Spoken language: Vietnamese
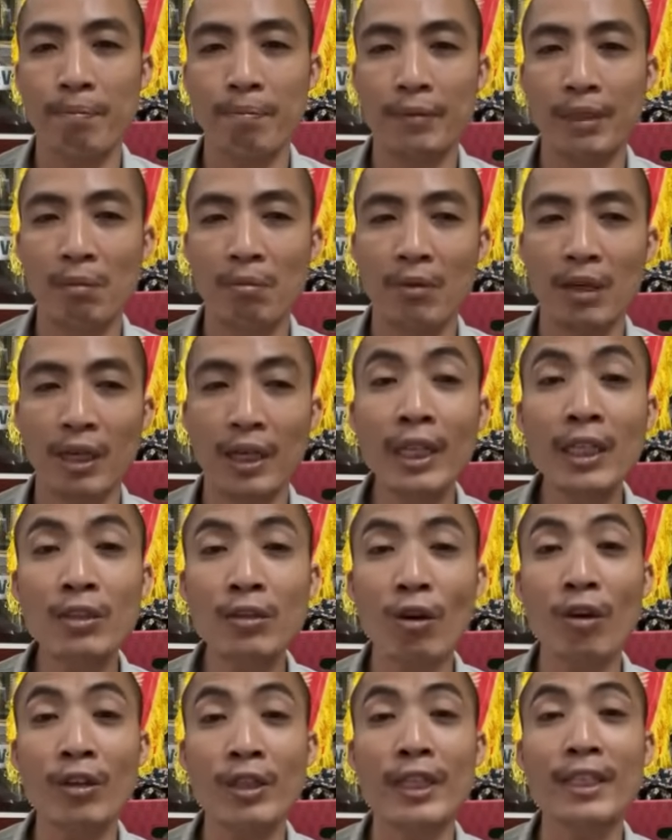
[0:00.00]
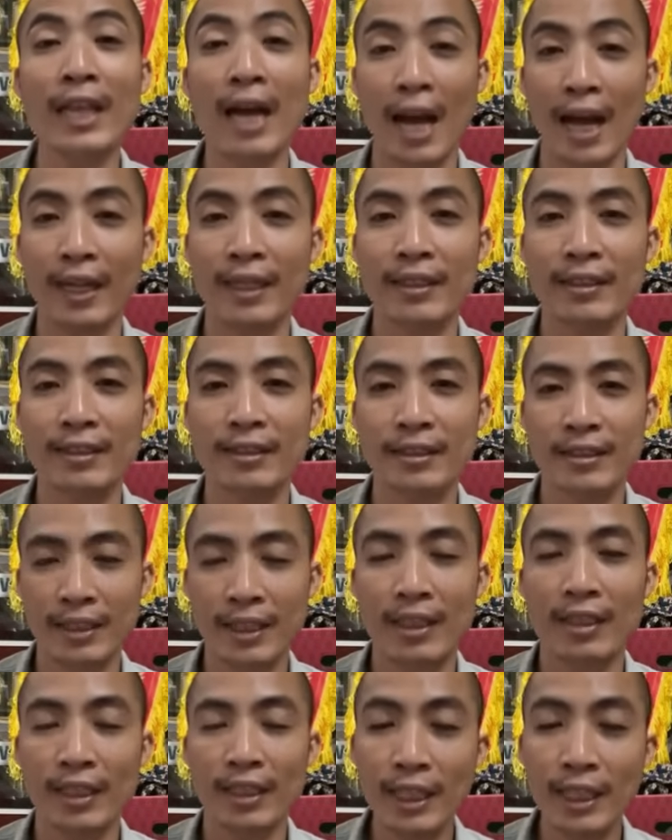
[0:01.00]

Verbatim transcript: nhưng mà ít có con thành tài nhá.